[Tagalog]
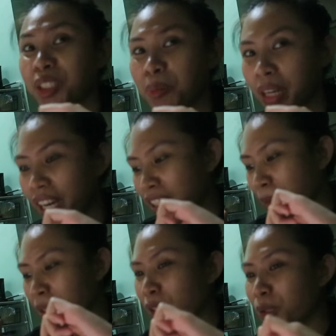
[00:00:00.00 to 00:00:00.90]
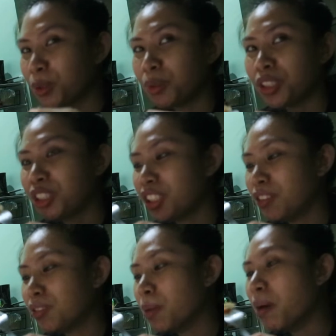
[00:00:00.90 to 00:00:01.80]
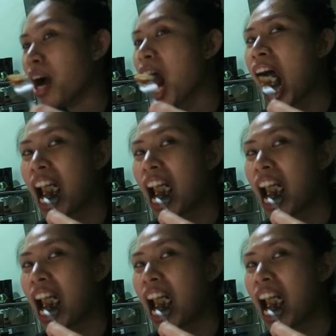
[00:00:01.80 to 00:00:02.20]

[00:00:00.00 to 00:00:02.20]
Kahit kumakain naman ako during shift, di ba?